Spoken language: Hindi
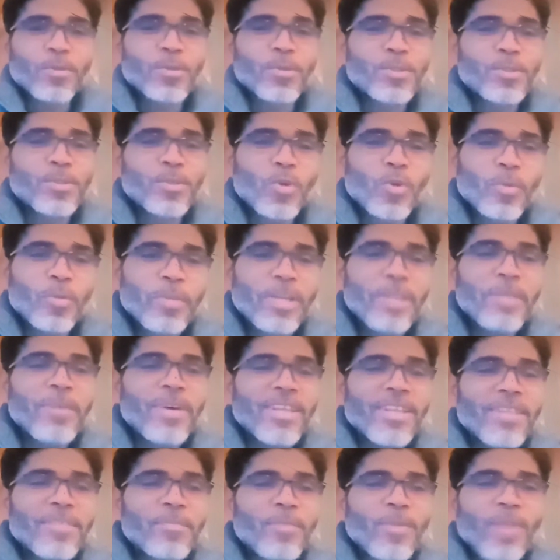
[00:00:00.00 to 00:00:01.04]
दोस्त दो महीने
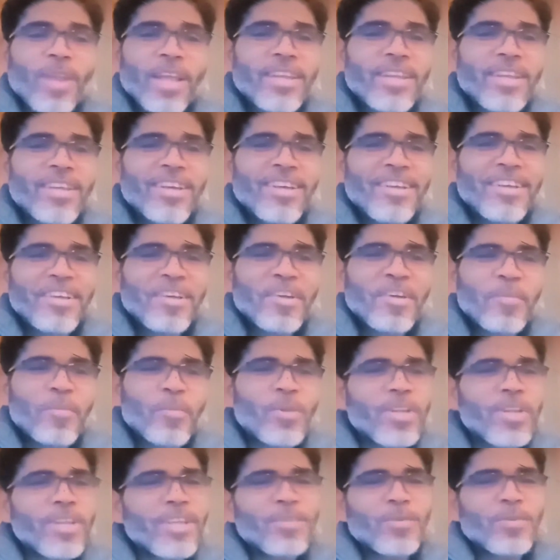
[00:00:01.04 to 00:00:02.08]
बाद बुला लिया
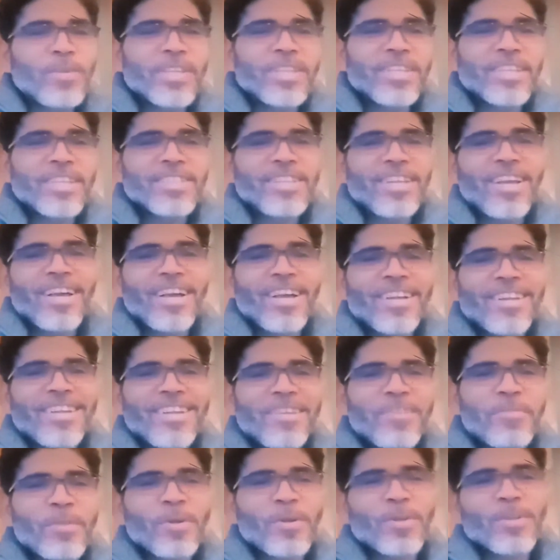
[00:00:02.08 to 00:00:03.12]
बोला तूने दस लाख
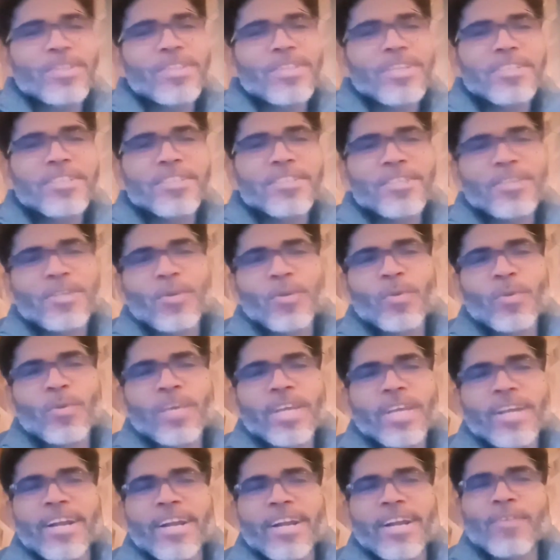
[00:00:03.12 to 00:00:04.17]
नहीं मेरे को दस करोड़
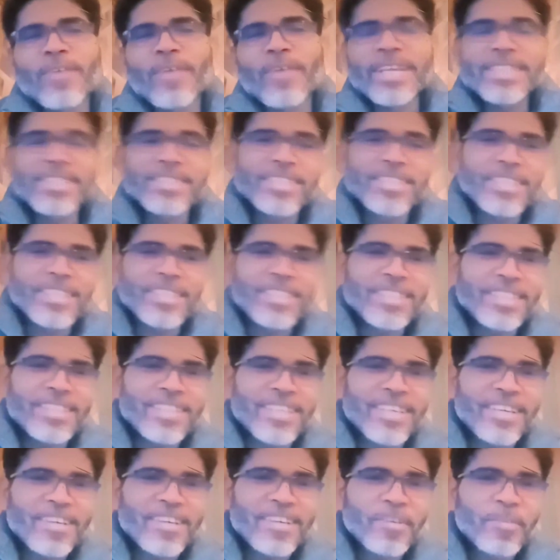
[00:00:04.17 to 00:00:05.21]
की एडवाइस दे दी
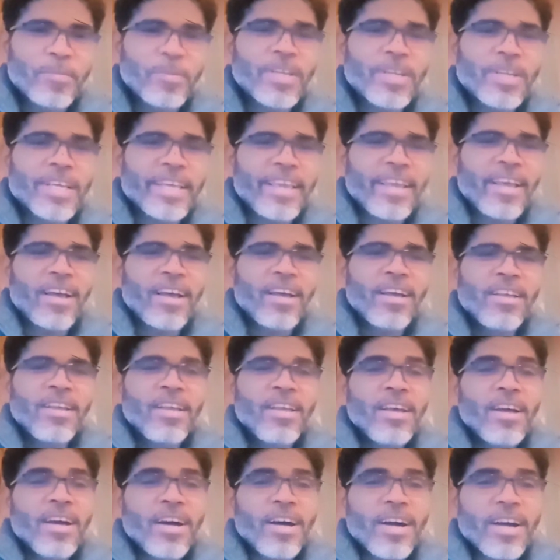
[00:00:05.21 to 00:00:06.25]
है बोले क्या
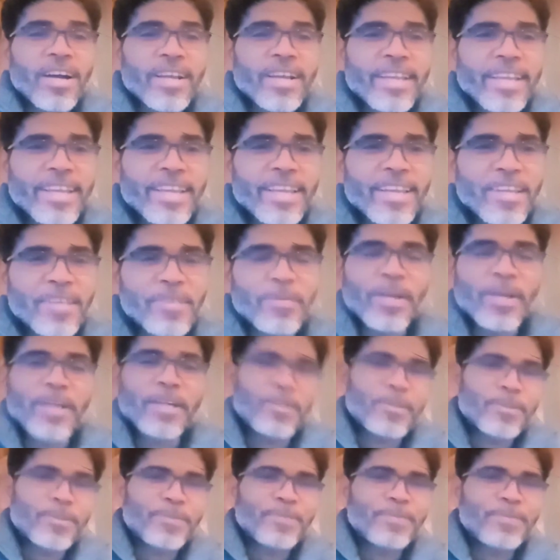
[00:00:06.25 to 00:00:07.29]
अकेले
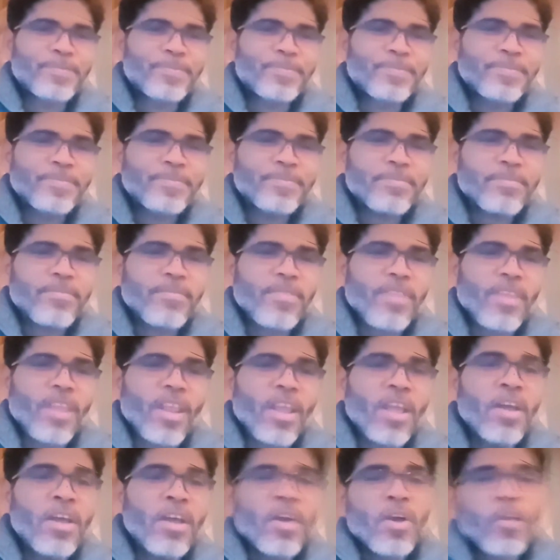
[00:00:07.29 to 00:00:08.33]
बैठो
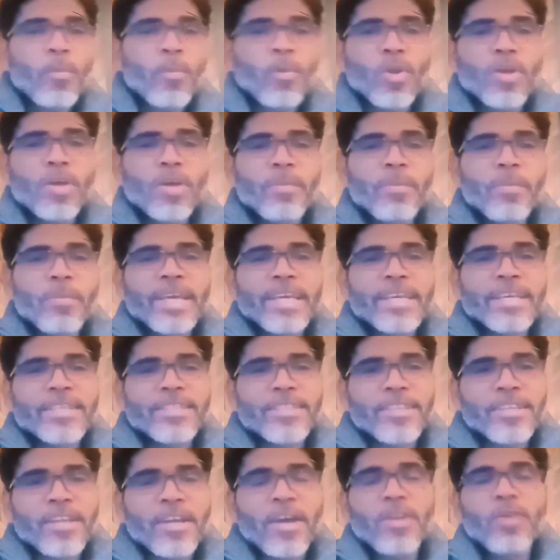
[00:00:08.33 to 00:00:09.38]
बोला मैं
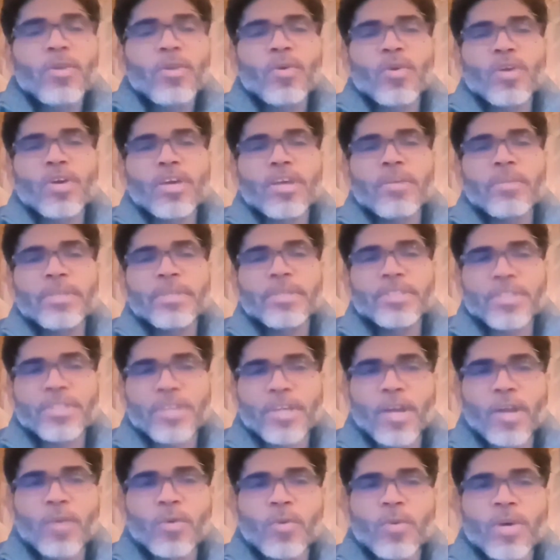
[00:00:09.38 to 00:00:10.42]
इतना लोगों के बीच
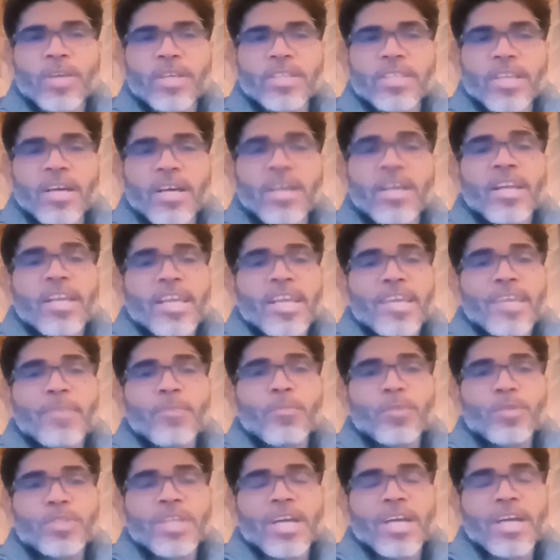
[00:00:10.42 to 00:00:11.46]
गर्व हुआ था कि
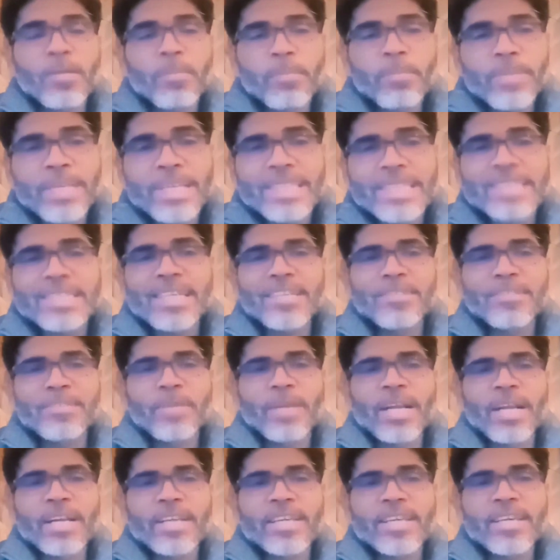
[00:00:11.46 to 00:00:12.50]
मुझे अपने साथ
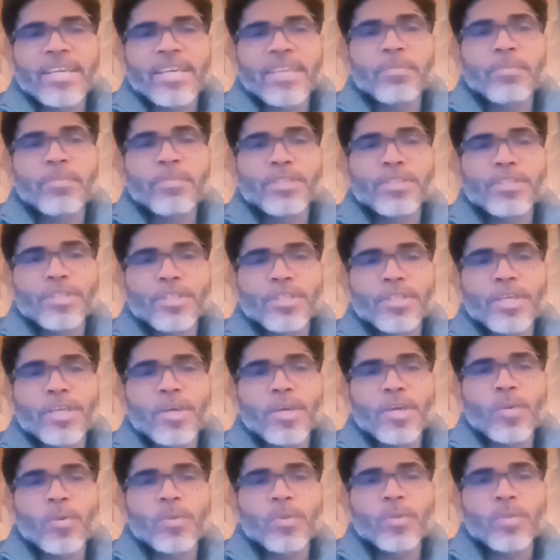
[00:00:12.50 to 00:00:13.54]
बैठ के अपनी
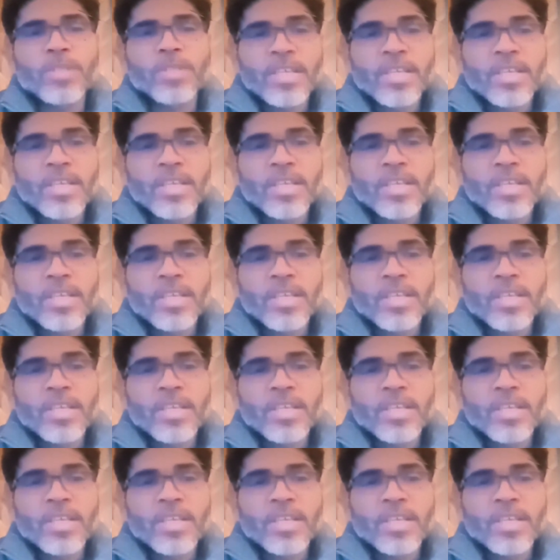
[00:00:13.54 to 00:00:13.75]
जिंदगी को